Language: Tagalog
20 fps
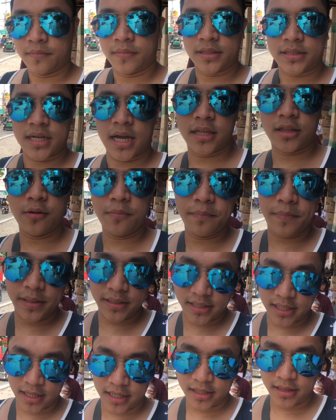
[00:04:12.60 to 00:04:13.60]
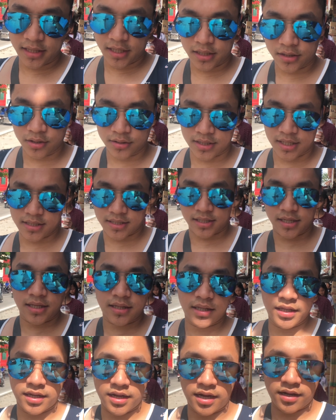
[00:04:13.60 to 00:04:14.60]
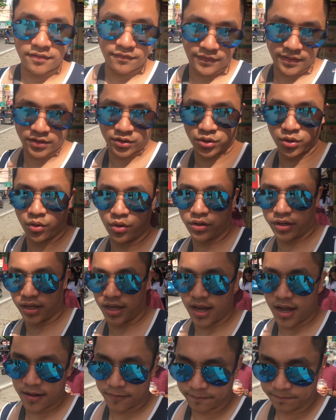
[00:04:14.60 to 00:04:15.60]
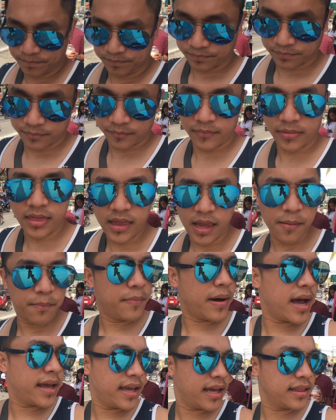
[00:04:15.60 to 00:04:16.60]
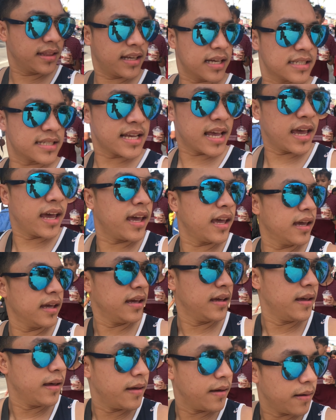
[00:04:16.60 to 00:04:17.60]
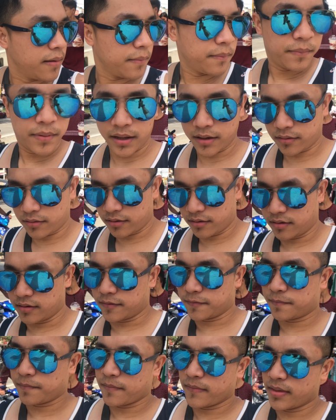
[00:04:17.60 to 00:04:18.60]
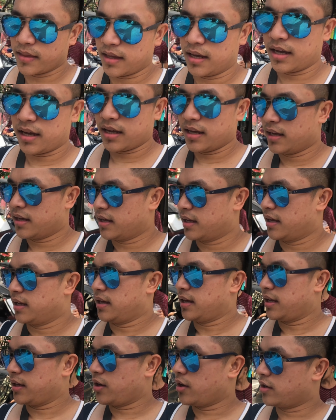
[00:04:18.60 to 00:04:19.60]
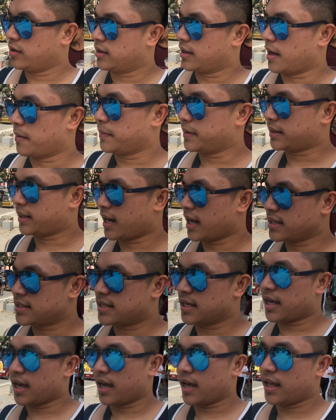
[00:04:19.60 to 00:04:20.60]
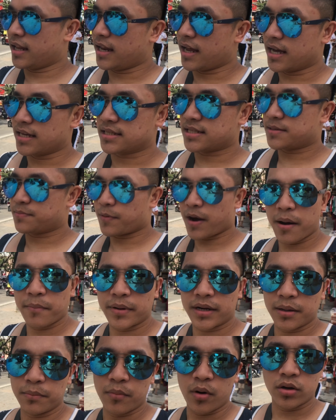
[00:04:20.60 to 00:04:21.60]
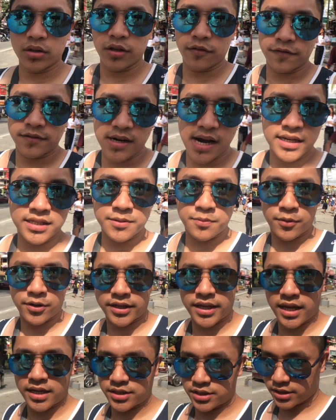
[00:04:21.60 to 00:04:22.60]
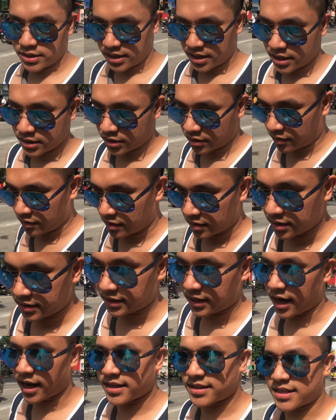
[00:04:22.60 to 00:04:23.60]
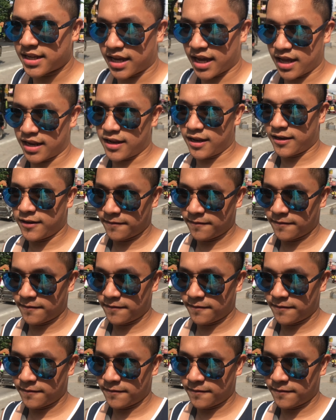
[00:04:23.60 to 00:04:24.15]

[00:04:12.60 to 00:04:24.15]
Masyadong busy rin dito sa city ng Victoria. Bayan kasi. Pero Ayun, daming tricycle as primary mode of transportation dito. Tricycle.